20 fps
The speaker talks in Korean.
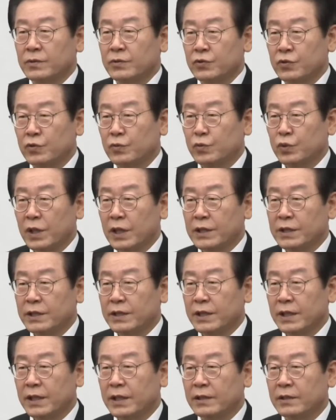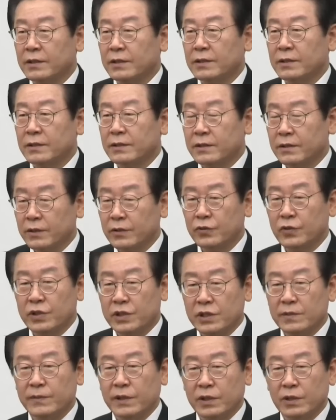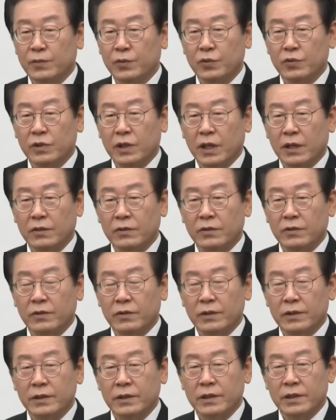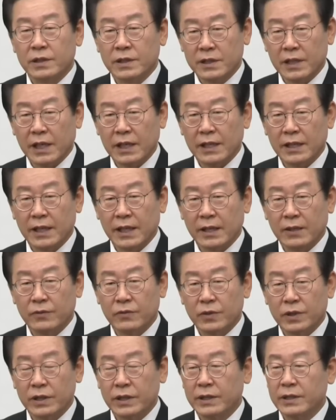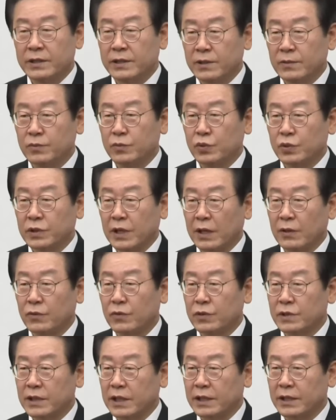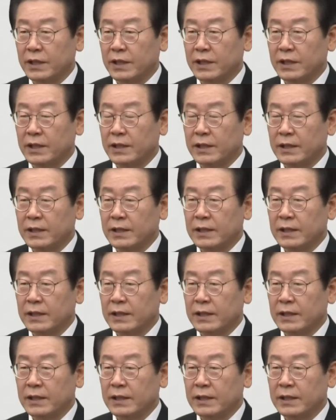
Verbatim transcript: 충분한 시간을 드리고 있음에도 불구하고 그 사이에 우리 정부 당국자들이